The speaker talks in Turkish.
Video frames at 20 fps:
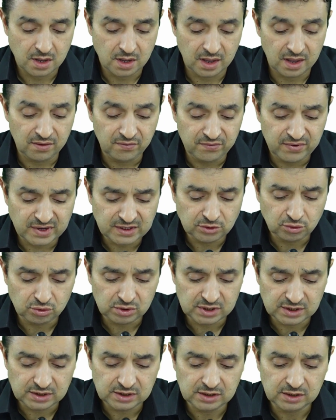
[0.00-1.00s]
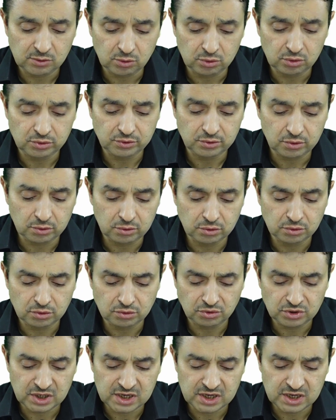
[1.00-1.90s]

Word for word: Enfal suresi 39.